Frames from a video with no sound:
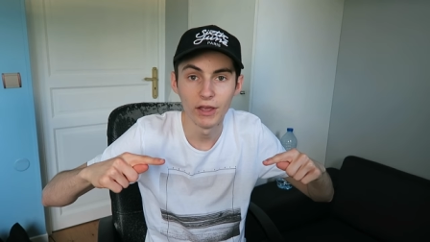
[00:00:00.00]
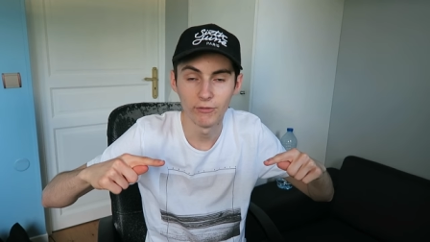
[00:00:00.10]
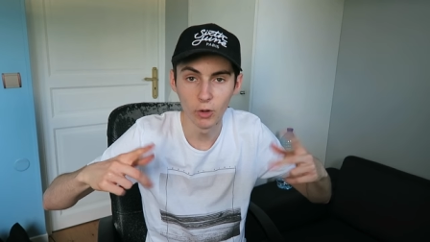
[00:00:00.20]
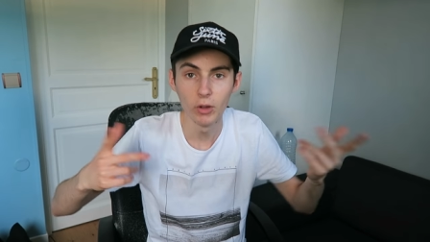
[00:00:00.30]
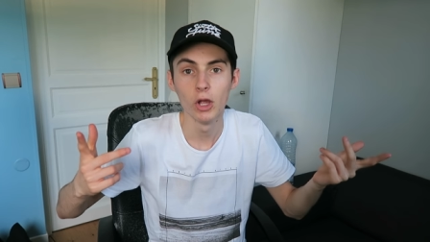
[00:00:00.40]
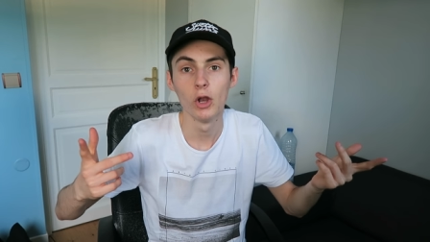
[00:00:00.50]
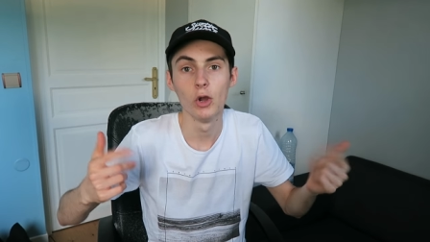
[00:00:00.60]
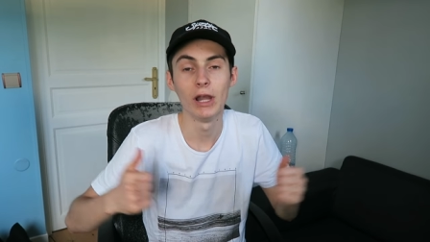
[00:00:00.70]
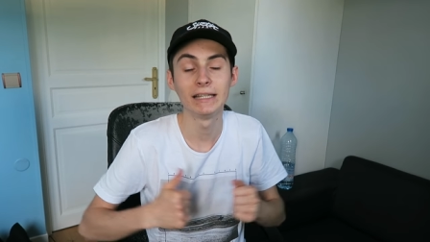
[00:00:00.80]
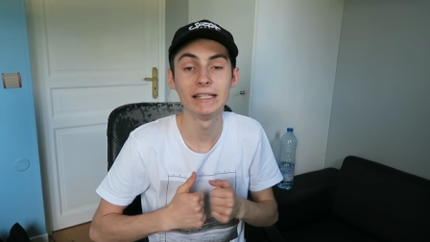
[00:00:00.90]
d'avant,
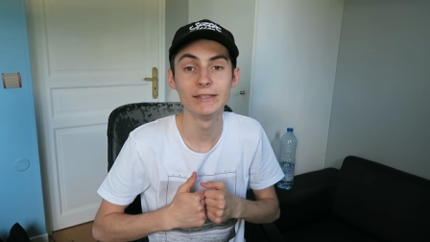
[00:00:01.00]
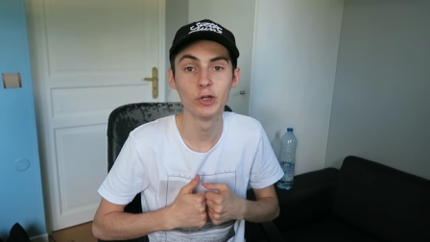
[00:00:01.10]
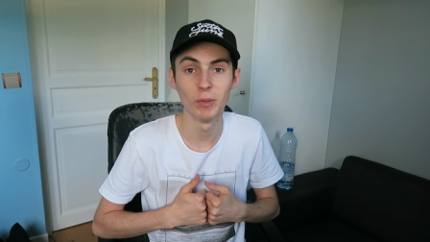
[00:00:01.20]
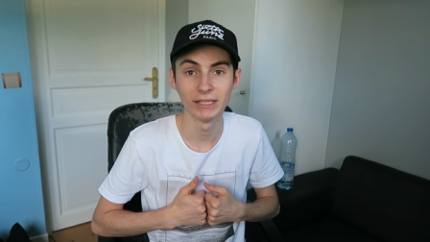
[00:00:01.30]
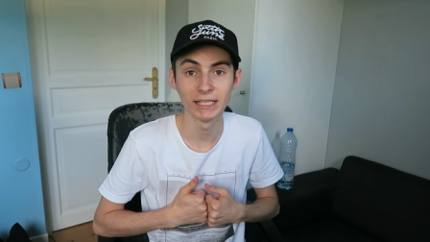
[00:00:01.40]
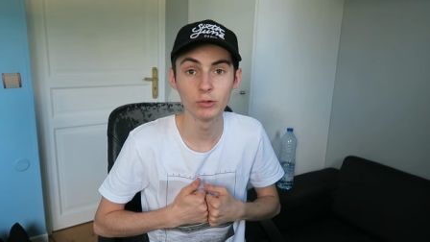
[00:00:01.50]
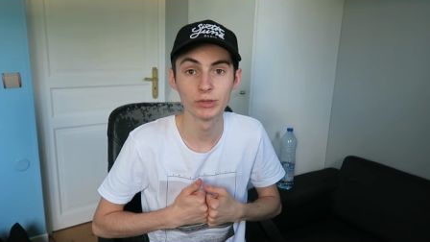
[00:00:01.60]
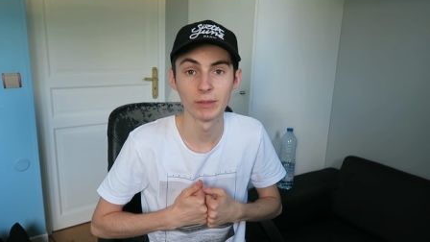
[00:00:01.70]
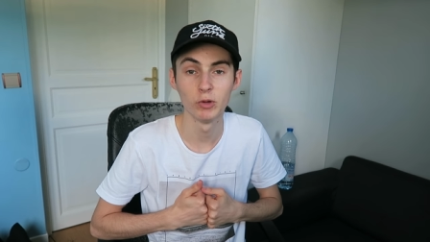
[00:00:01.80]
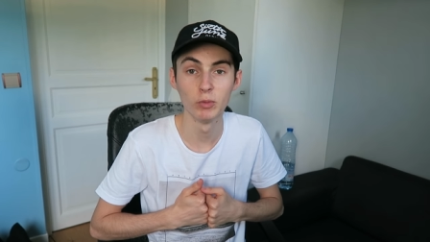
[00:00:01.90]
l'Atlético Madrid
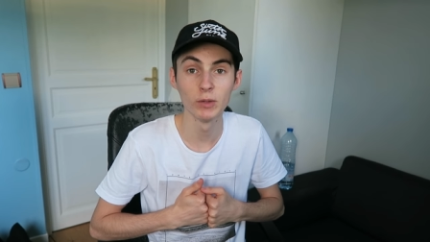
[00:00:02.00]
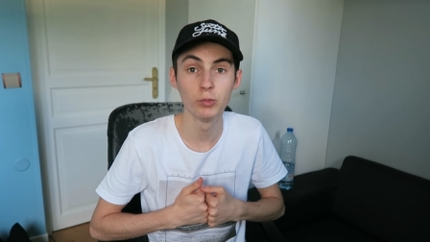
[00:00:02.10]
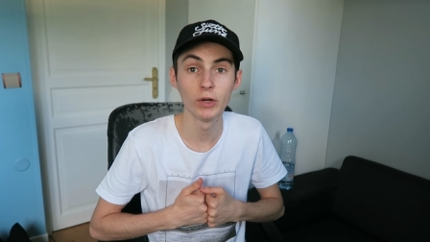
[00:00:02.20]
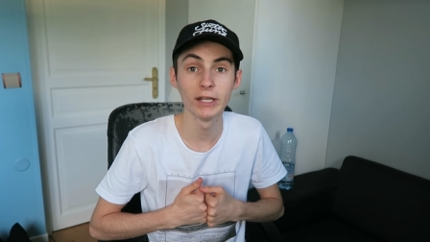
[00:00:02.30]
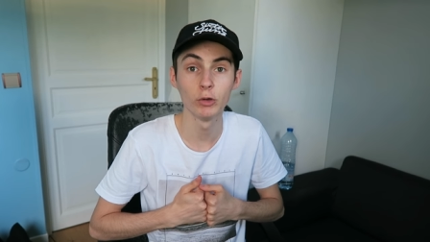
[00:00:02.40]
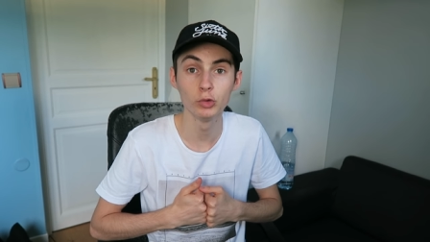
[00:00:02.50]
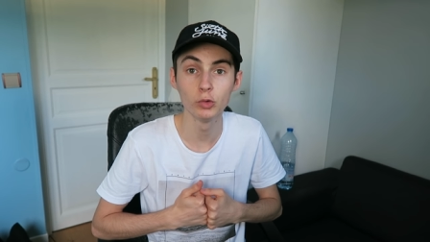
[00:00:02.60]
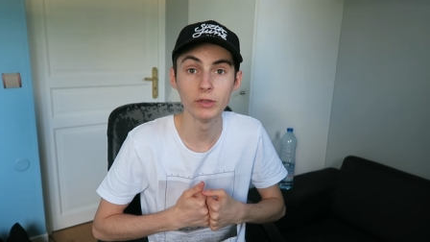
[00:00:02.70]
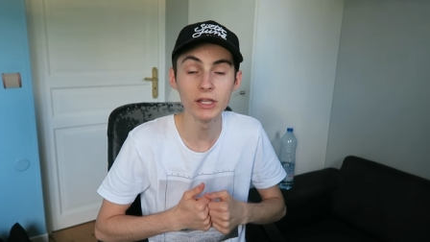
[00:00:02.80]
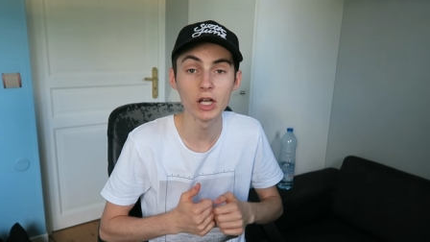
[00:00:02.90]
tout simplement, il pourrait y
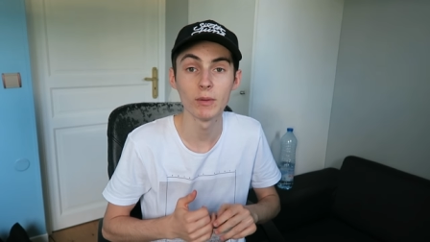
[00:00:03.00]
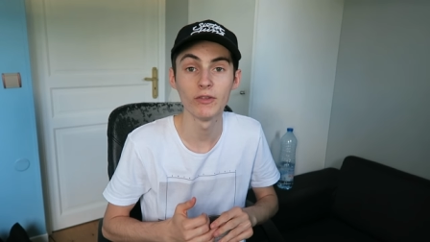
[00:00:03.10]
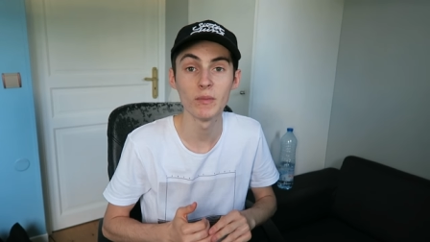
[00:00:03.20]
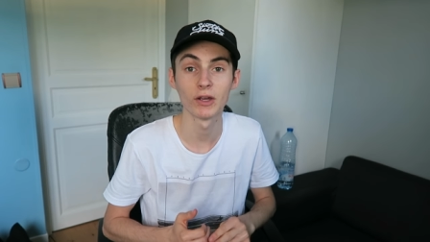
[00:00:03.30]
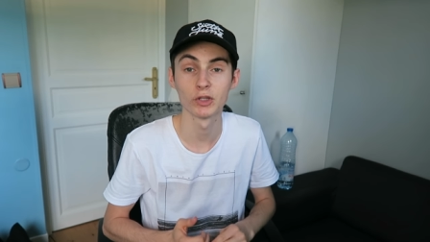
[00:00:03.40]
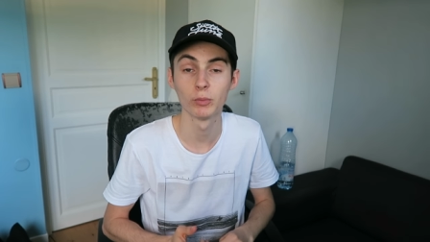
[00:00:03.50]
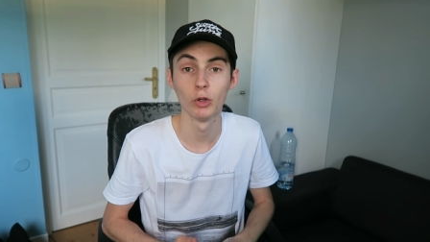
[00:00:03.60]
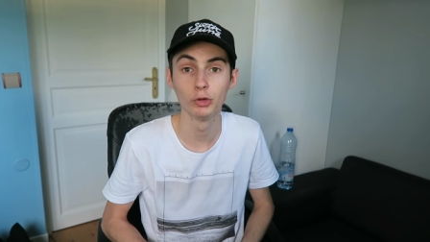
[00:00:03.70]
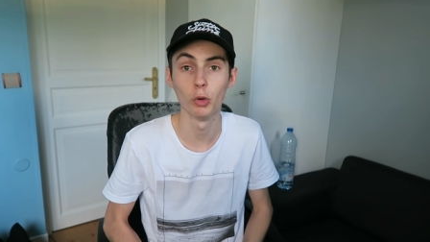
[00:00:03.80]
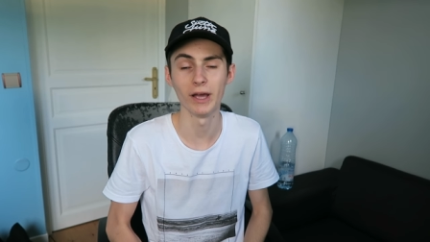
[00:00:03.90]
retourner comme a fait par
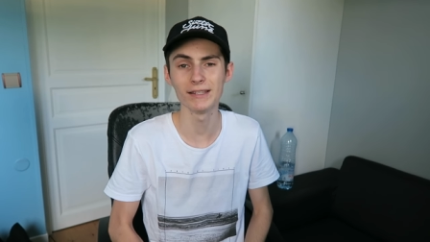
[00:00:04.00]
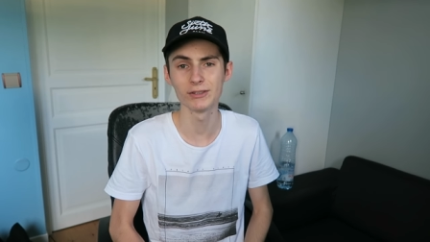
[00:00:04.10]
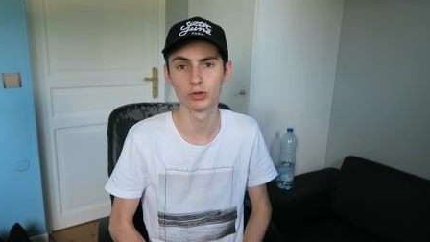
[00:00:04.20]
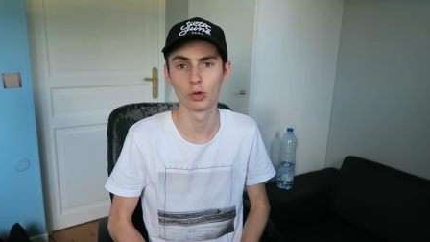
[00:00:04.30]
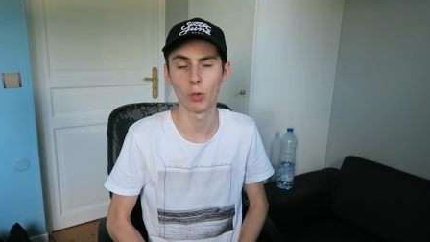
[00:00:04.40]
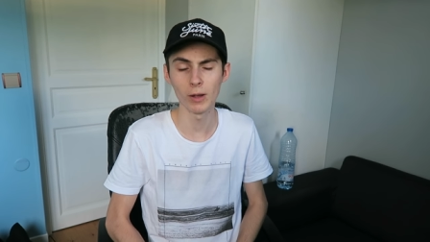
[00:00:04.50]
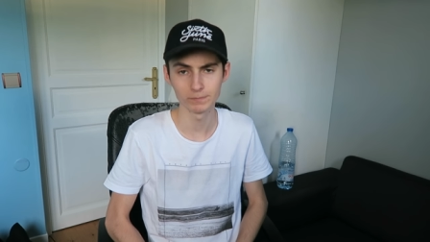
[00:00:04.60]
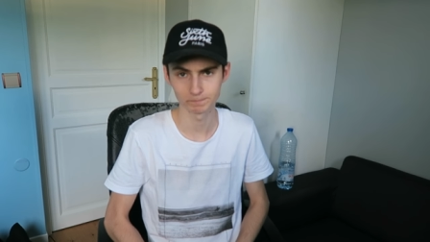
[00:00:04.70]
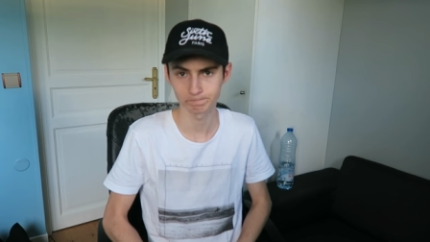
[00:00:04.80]
exemple Torres, je crois.